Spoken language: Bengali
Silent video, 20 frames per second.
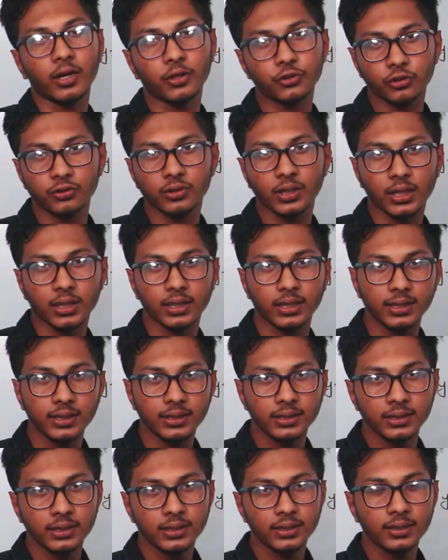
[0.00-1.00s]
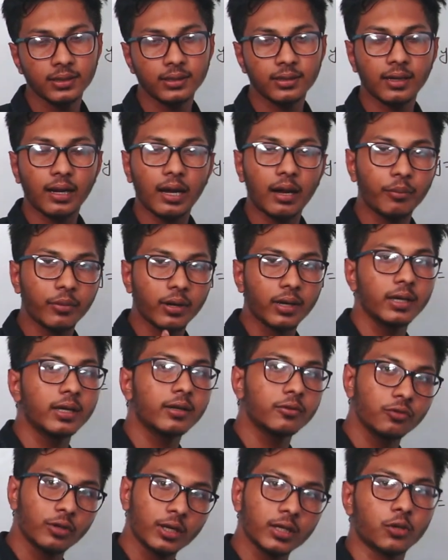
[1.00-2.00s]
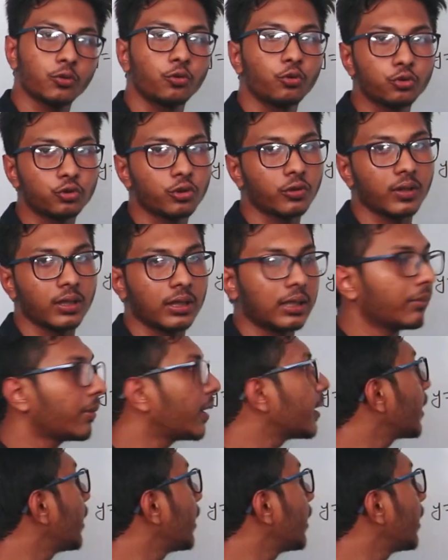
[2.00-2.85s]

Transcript: ফাংশন থাকলে আমরা এর জন্য একটা সূত্র জানি বাট